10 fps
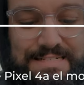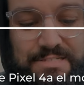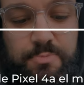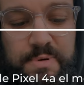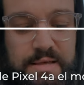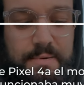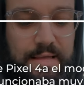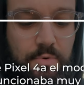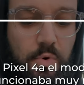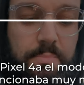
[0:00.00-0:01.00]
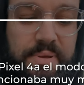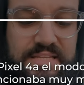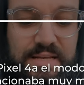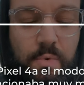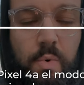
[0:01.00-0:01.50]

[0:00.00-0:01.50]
nos pasaban el Google Pixel